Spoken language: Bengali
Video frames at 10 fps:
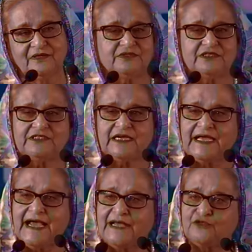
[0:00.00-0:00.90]
যে যারা
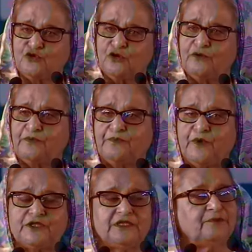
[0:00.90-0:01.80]
এত
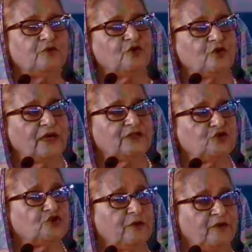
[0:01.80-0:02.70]
বদনাম করলো এত
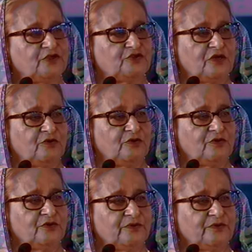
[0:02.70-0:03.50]
সমালোচনা করলো